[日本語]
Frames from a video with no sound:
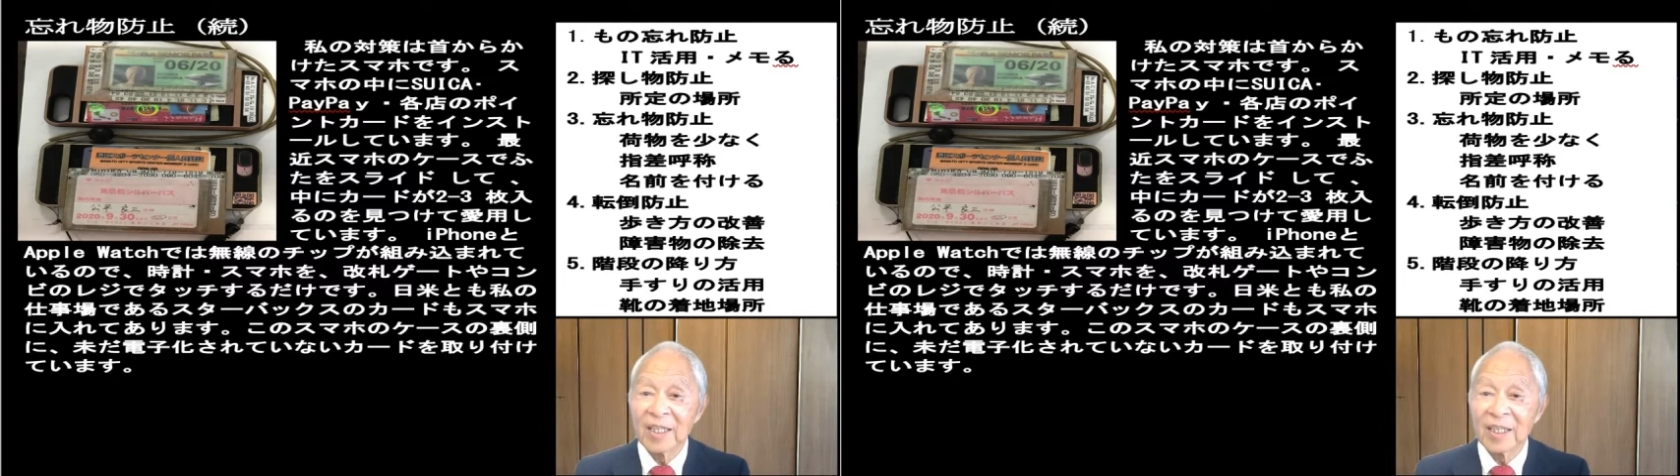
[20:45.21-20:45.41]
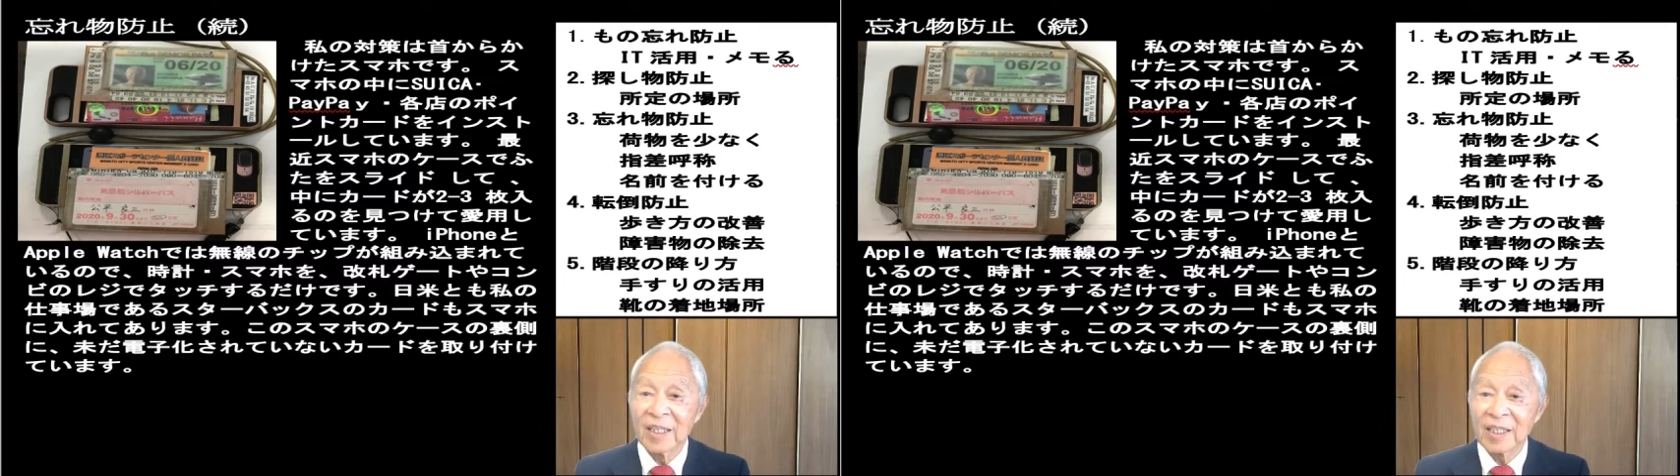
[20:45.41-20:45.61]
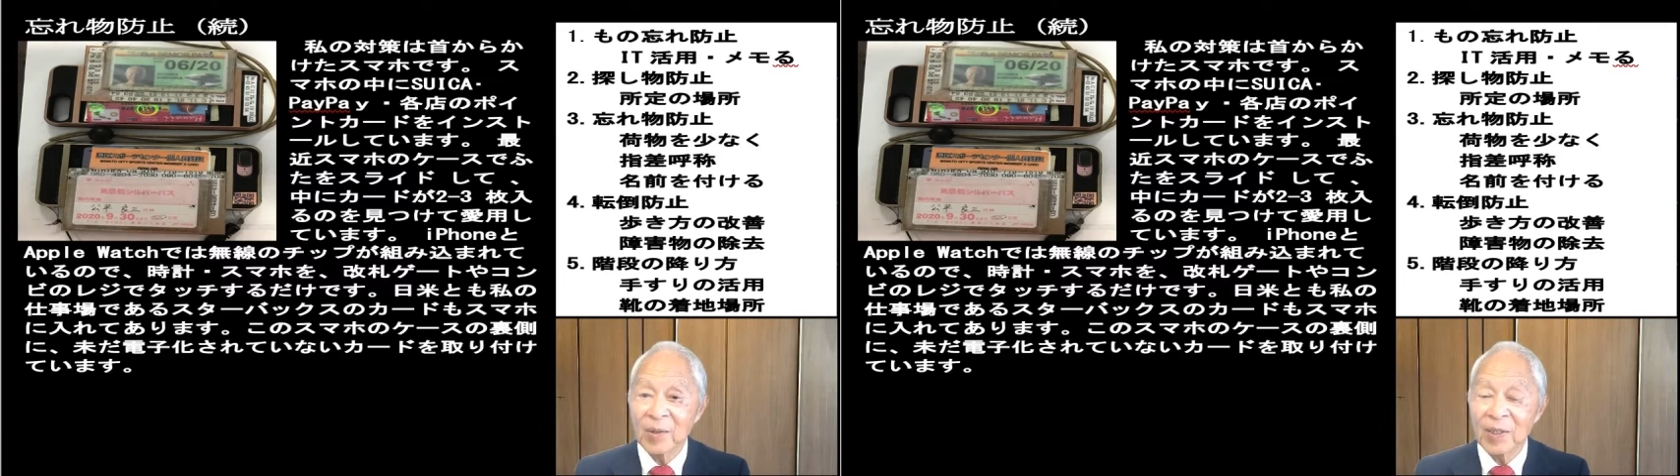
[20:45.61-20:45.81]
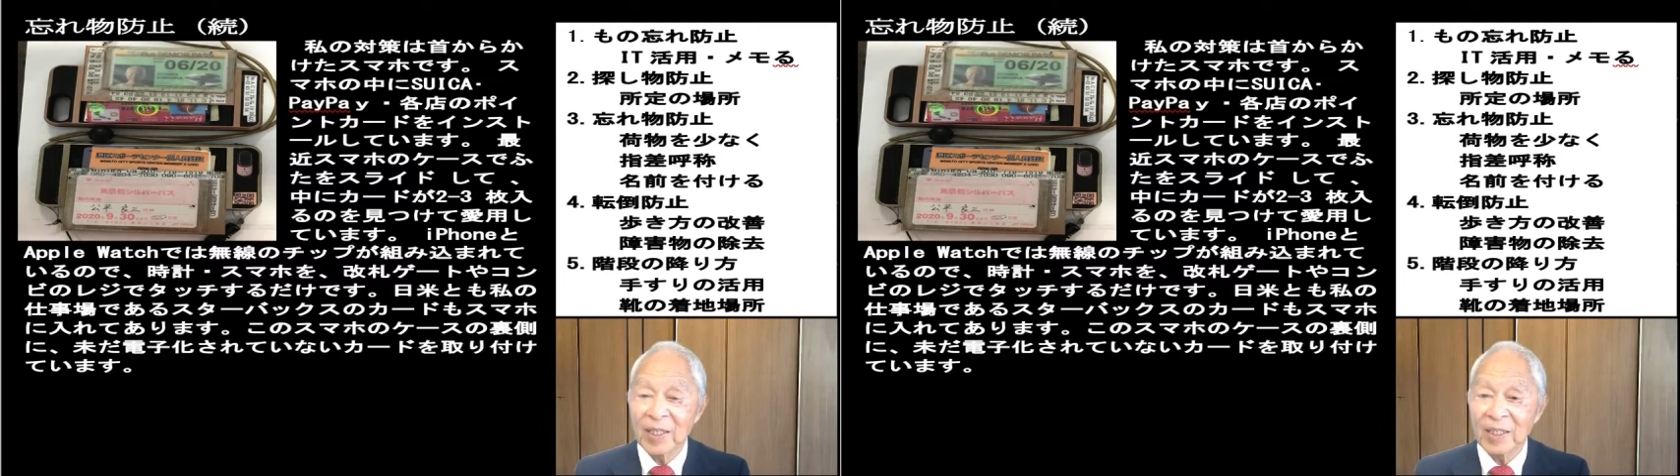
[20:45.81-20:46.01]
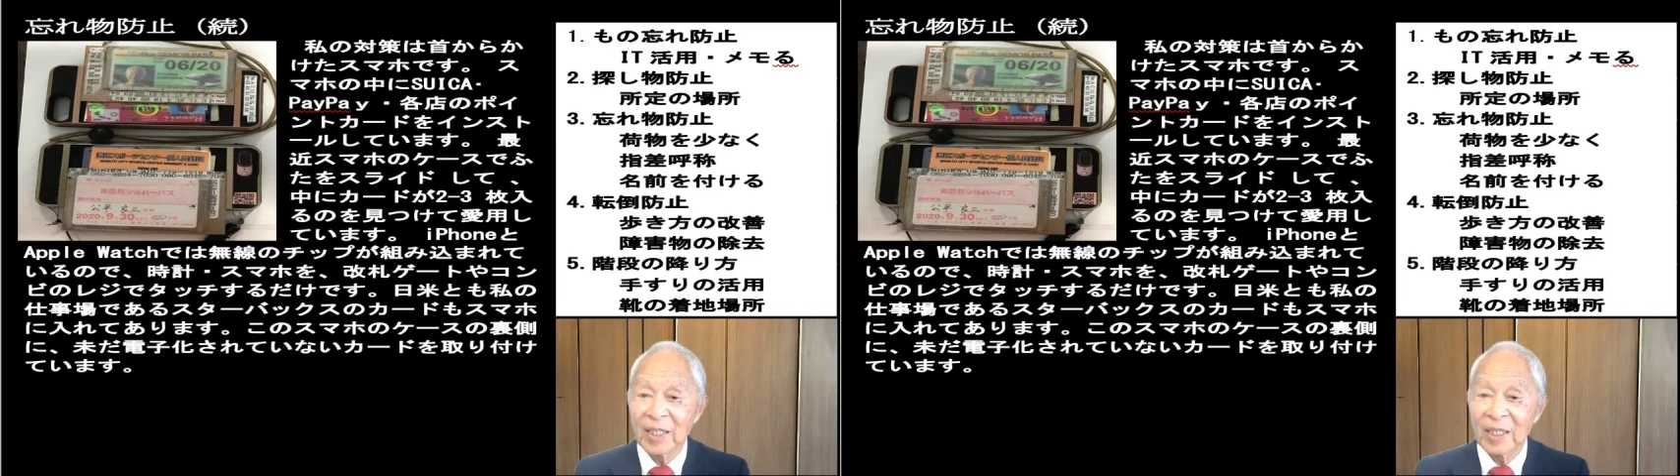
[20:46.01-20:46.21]
えそれ
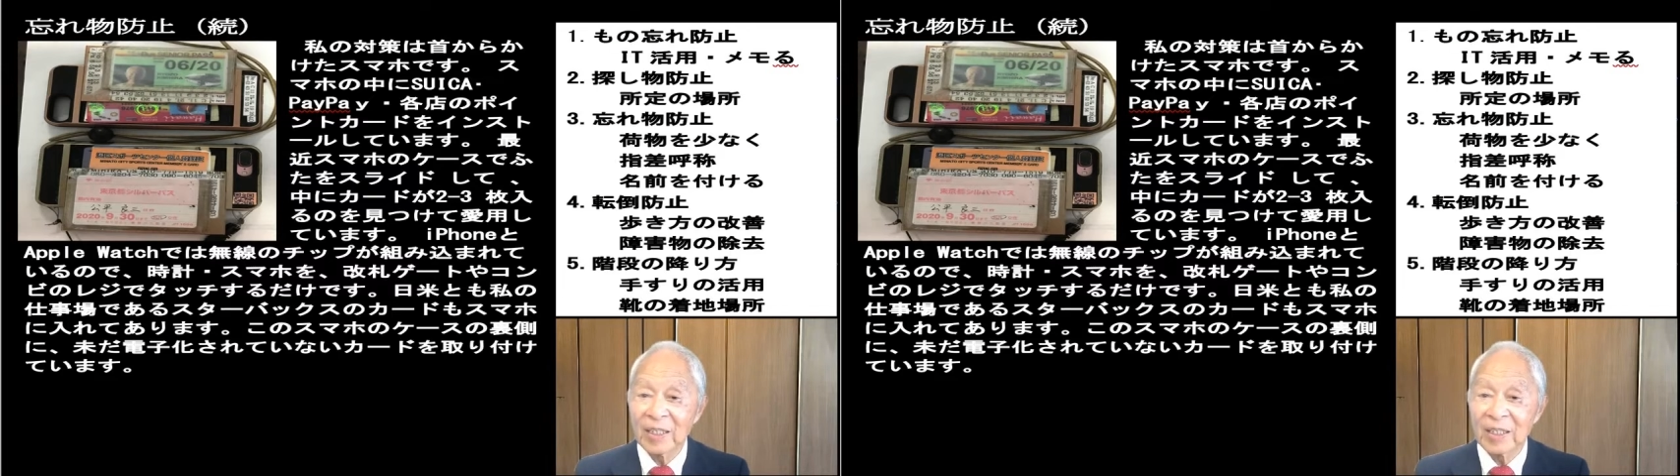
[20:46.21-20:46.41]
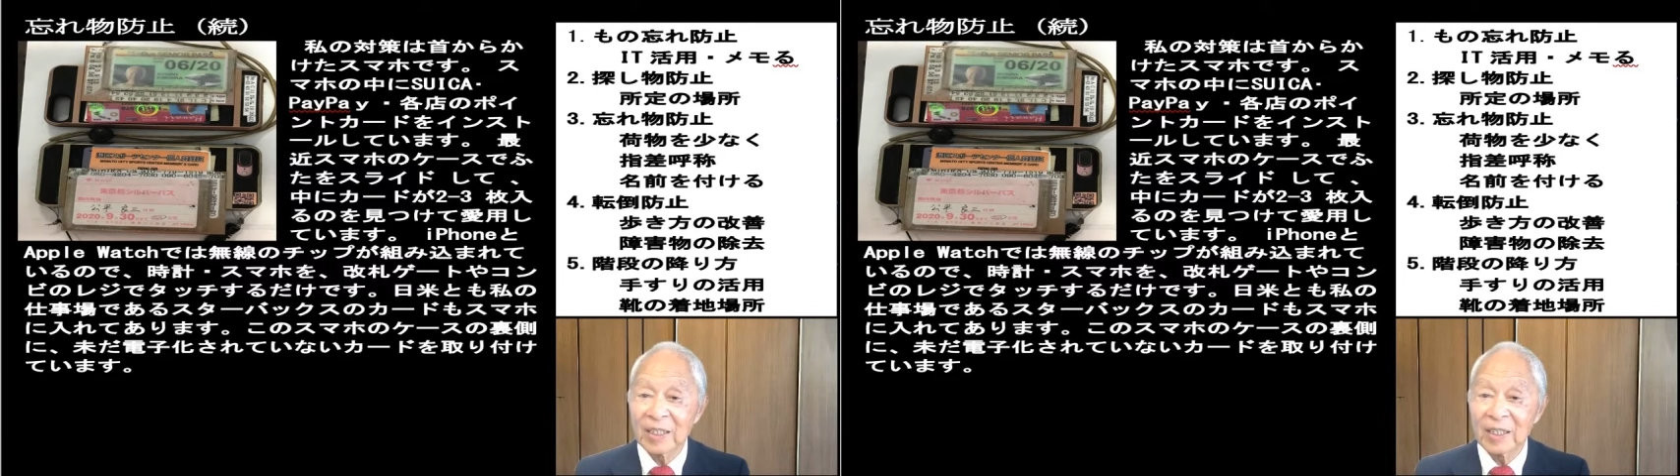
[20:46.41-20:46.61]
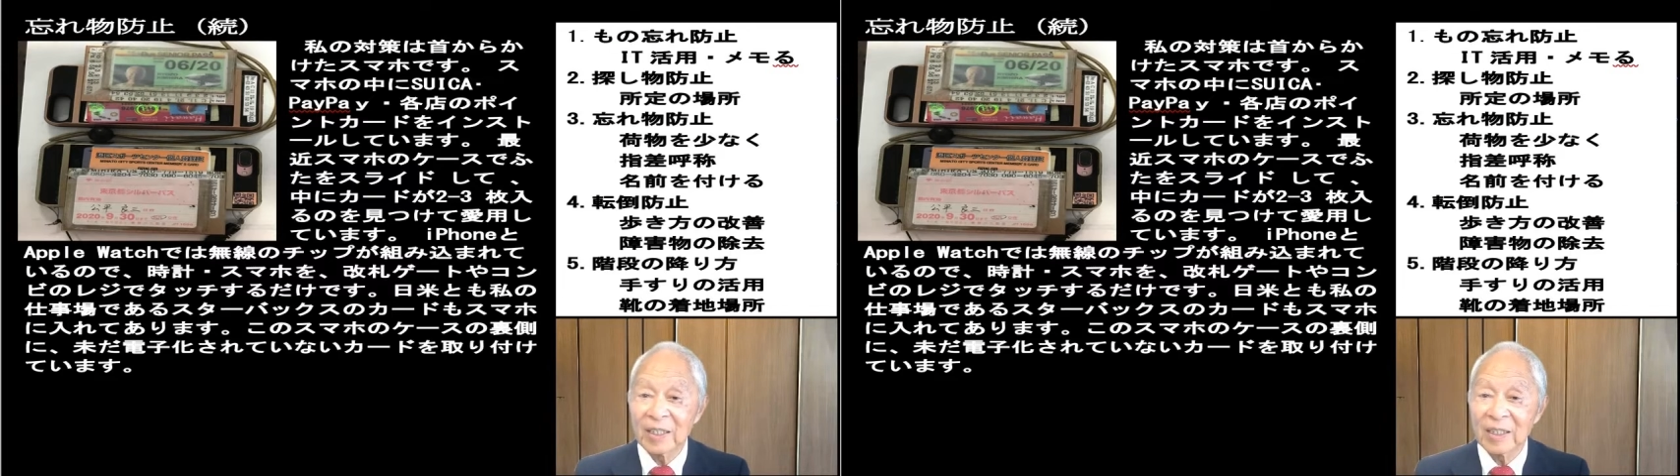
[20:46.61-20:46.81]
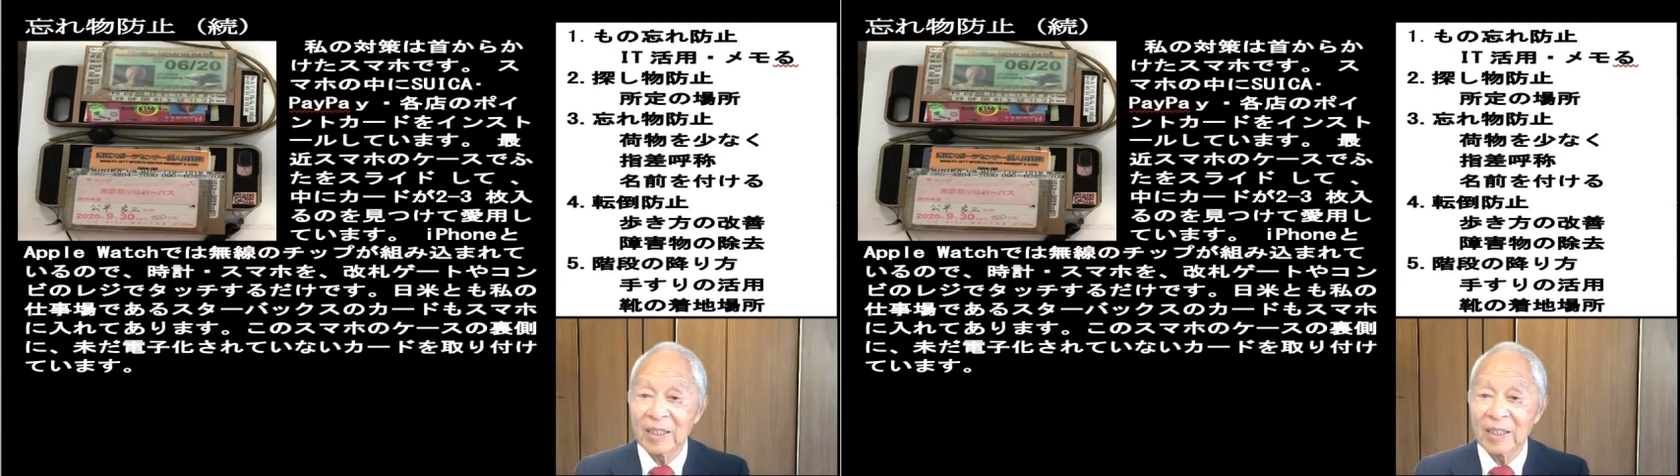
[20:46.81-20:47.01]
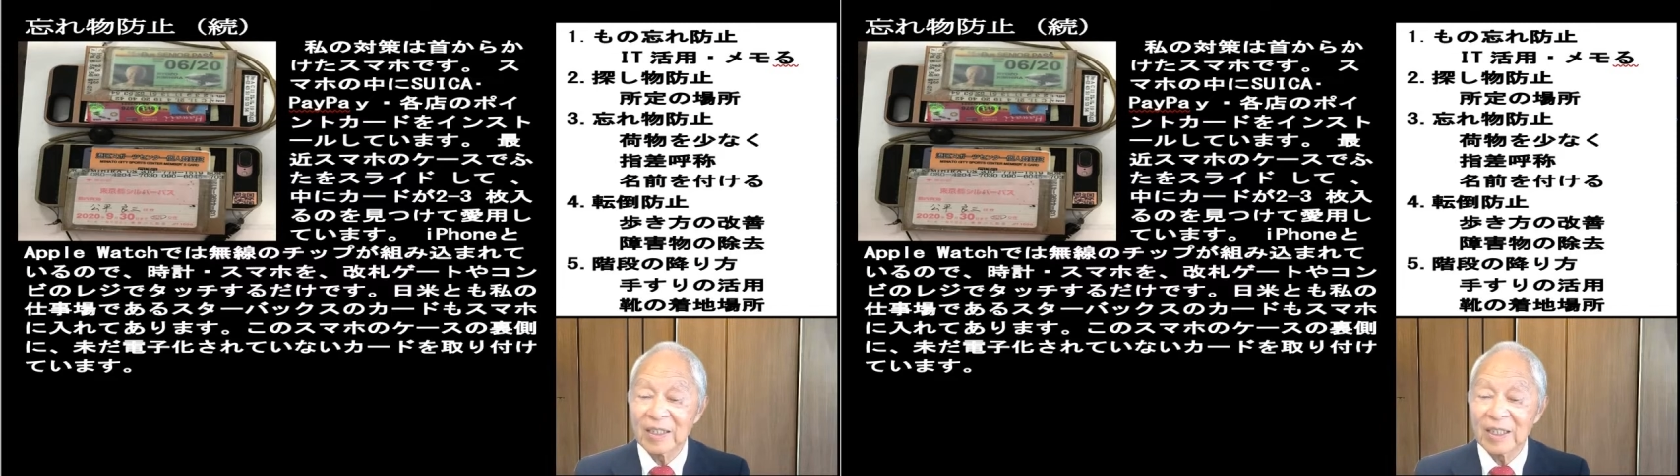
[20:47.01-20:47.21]
が店
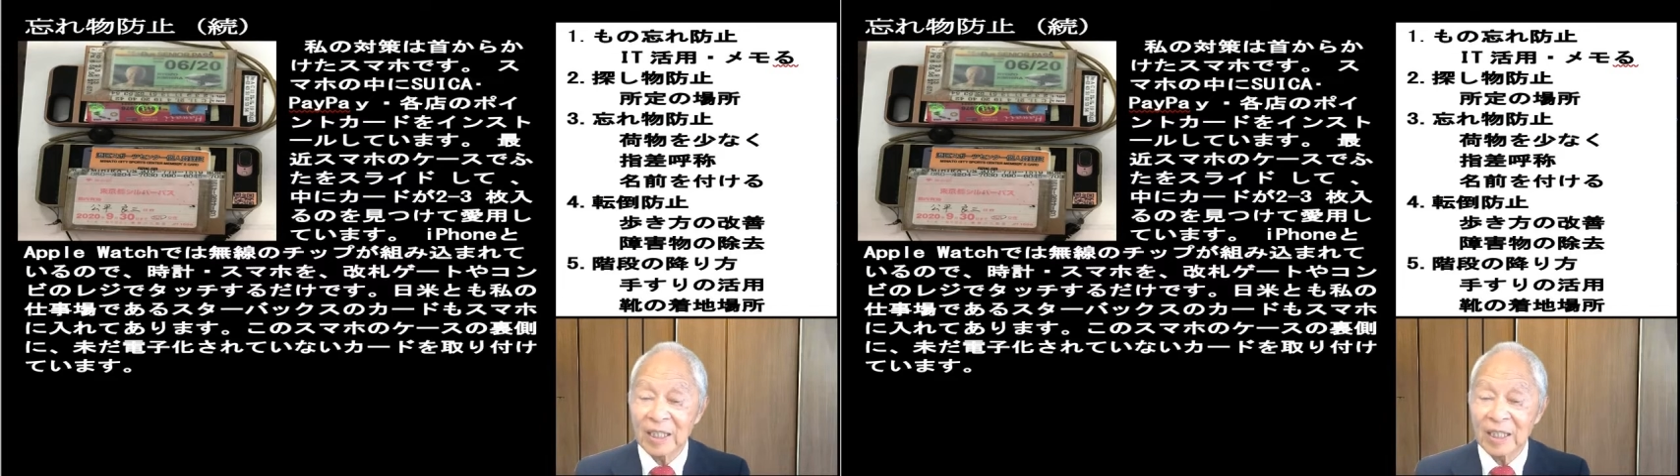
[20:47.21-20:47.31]
員